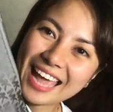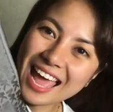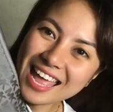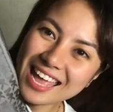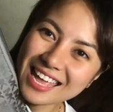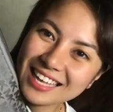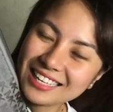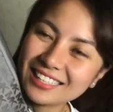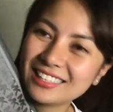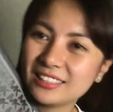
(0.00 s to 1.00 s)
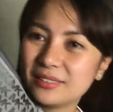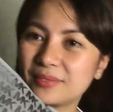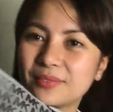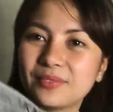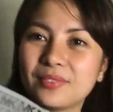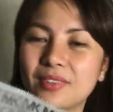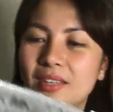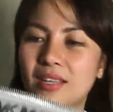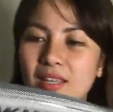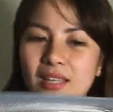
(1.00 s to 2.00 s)
Ah.
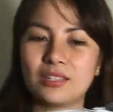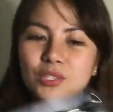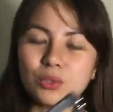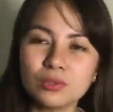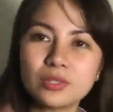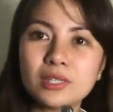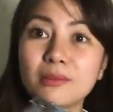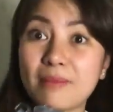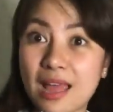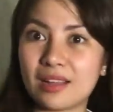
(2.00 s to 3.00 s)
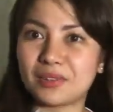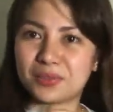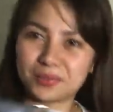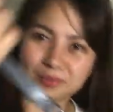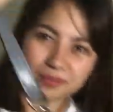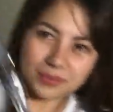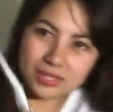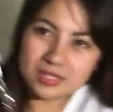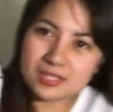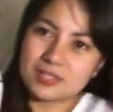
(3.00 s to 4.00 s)
Shoulder bag.
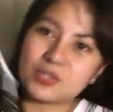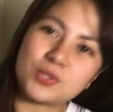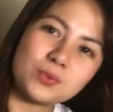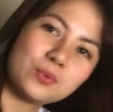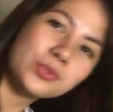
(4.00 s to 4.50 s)
This is the shoulder